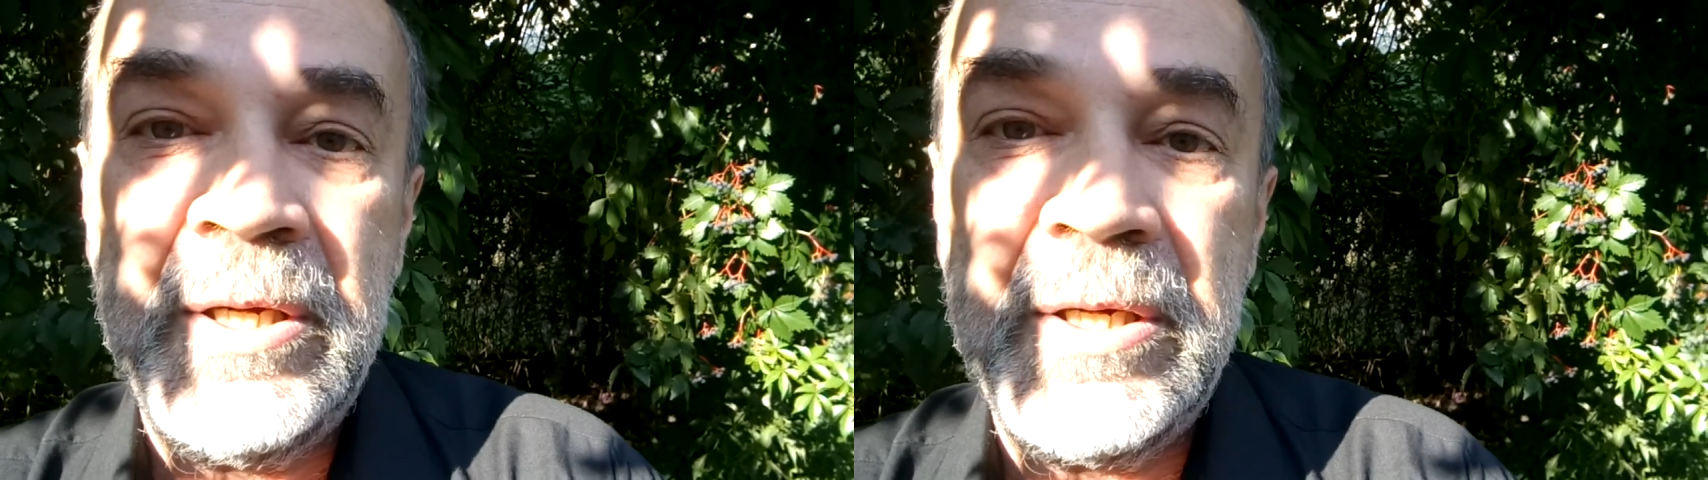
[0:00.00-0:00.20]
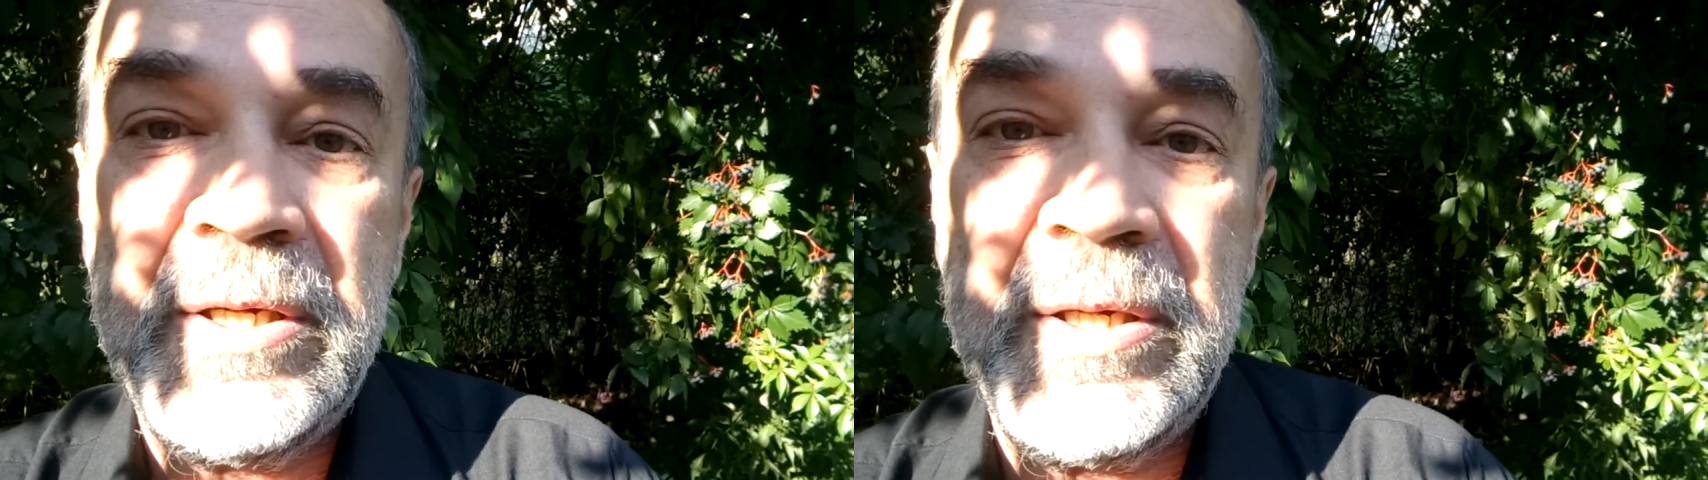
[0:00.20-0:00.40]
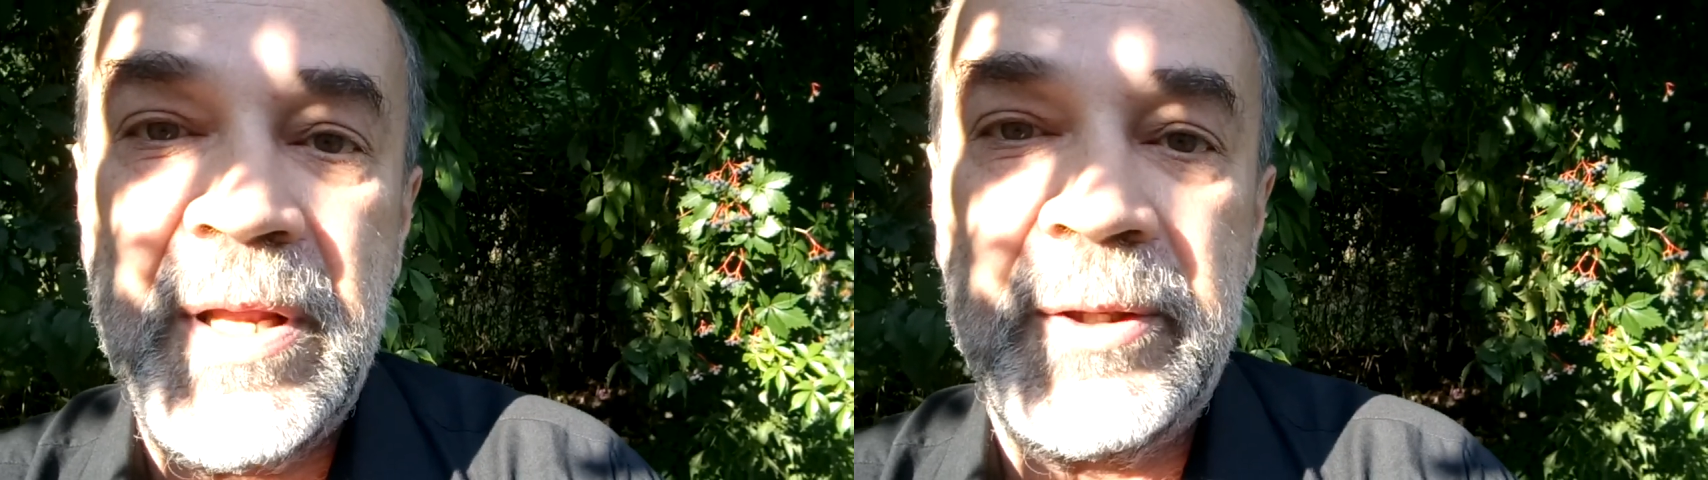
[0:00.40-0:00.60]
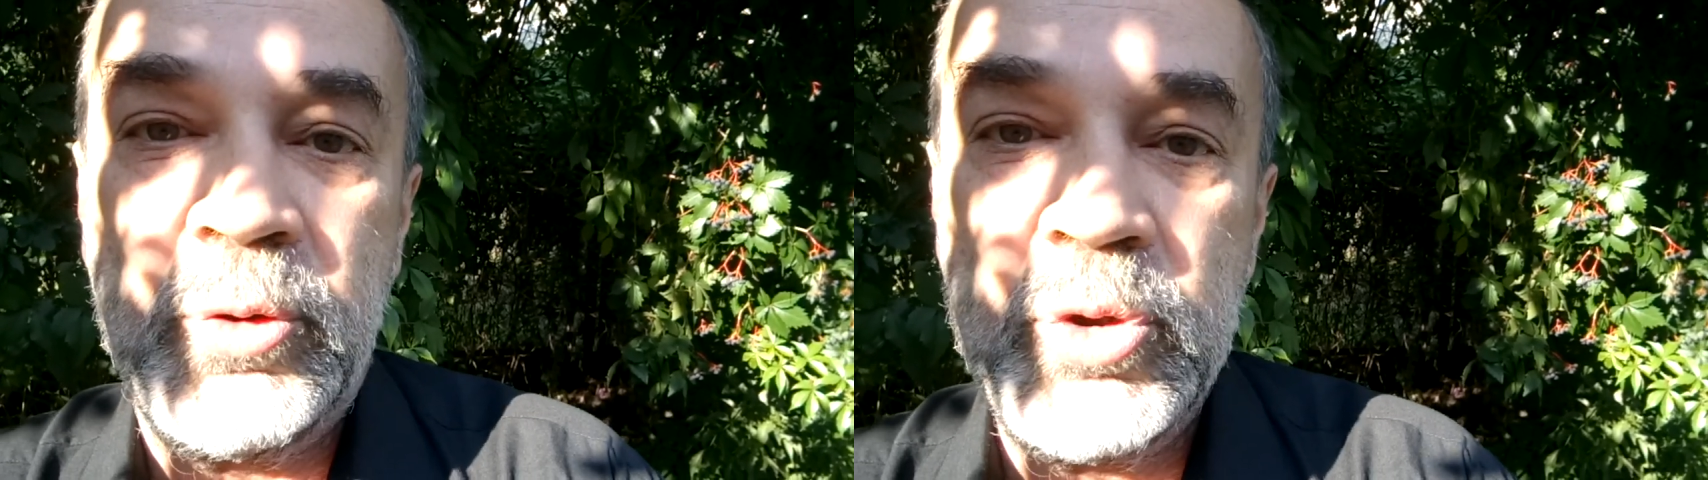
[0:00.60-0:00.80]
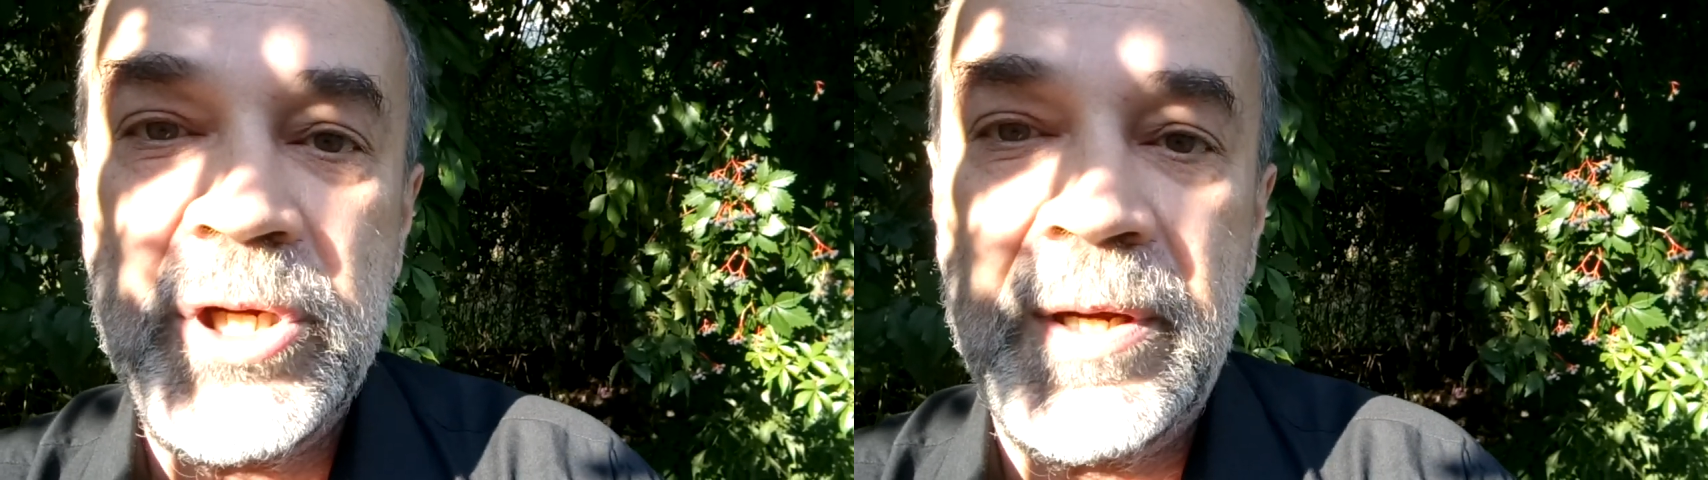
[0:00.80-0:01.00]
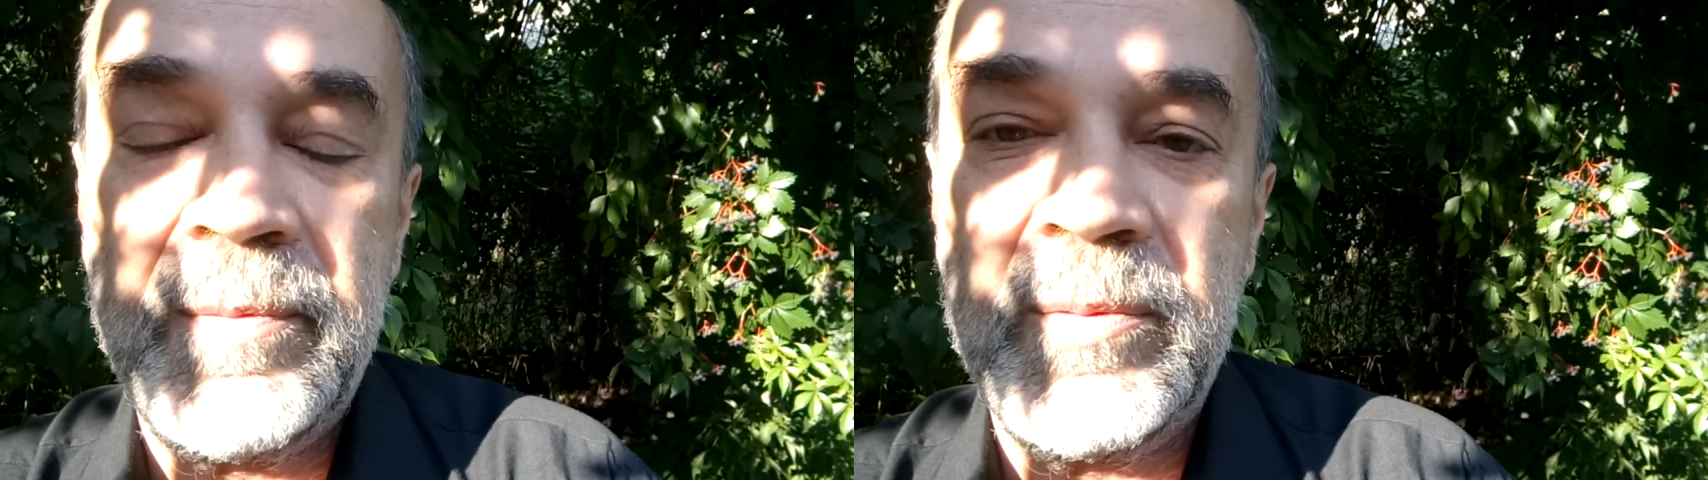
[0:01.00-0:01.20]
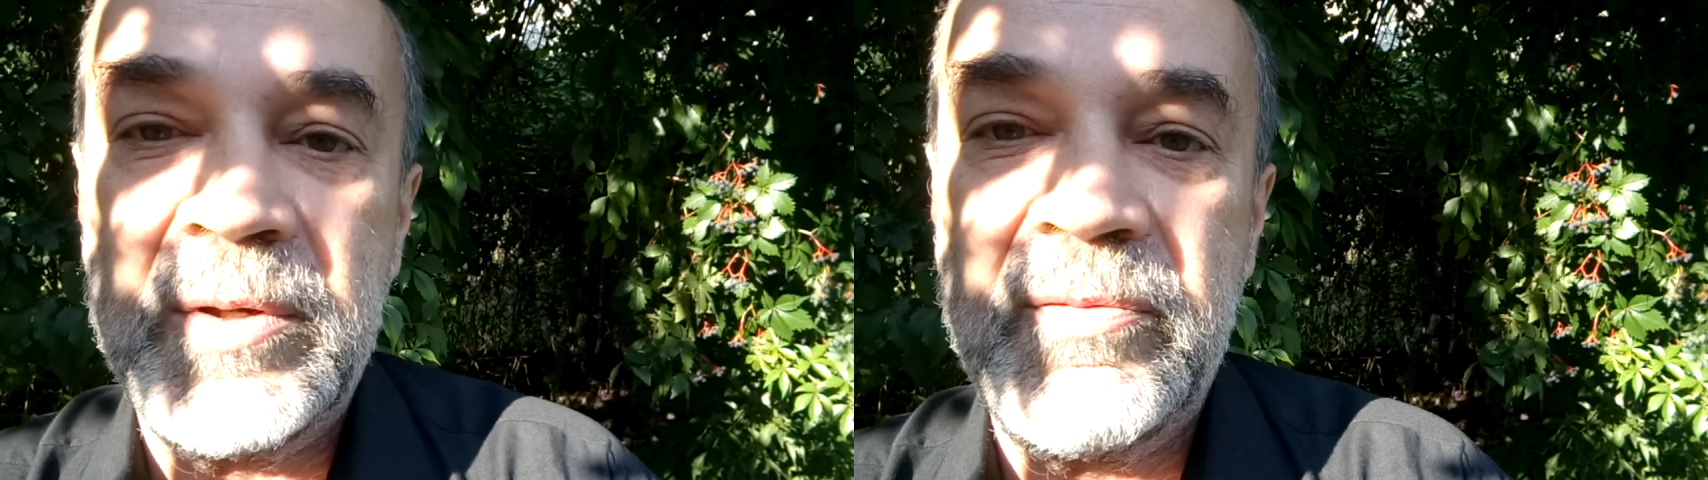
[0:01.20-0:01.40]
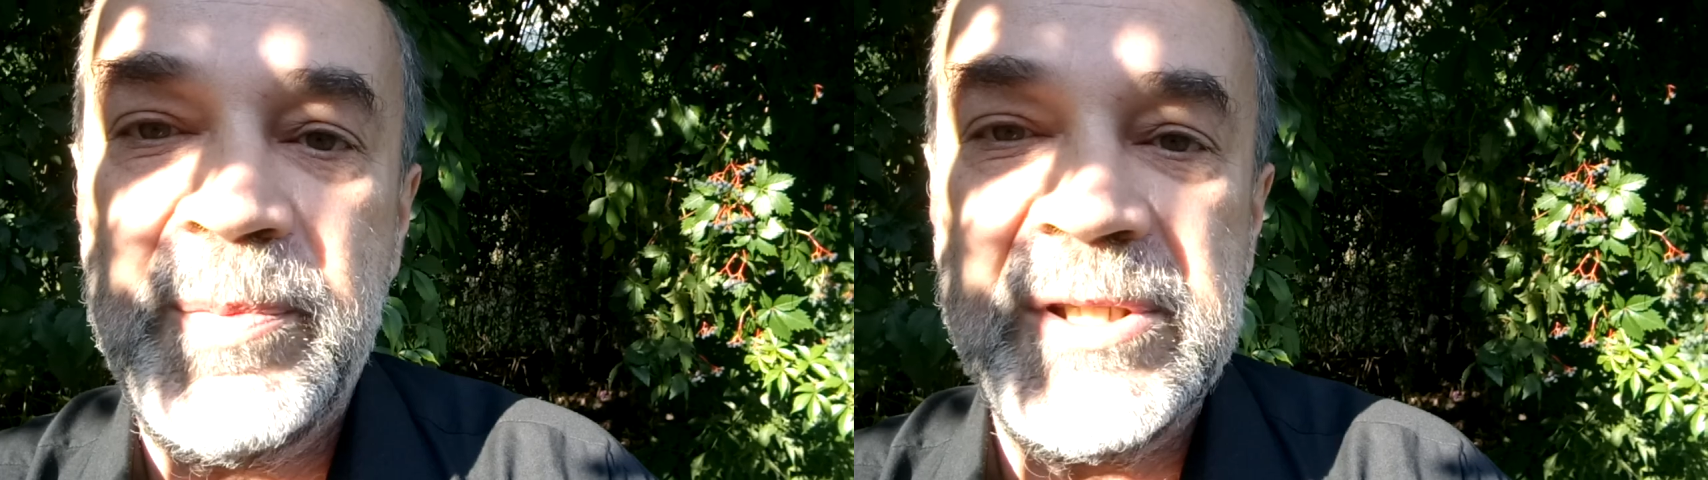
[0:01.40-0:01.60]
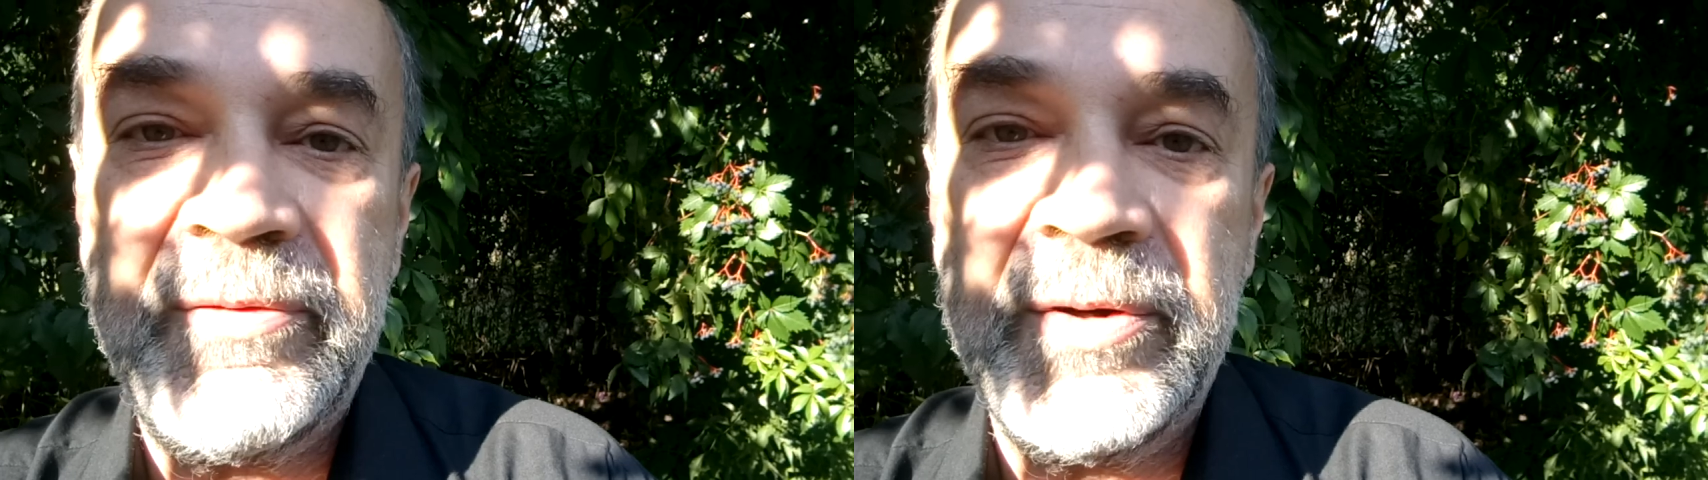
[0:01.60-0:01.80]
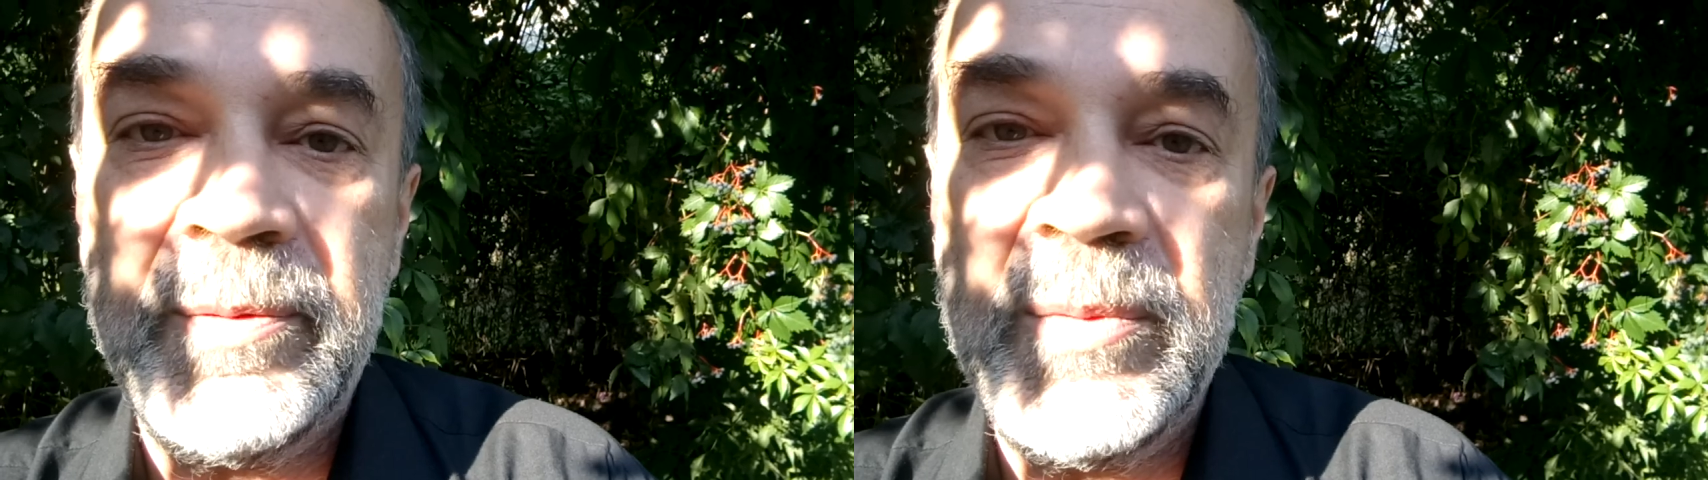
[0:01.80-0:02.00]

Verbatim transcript: e, naturze, wbrew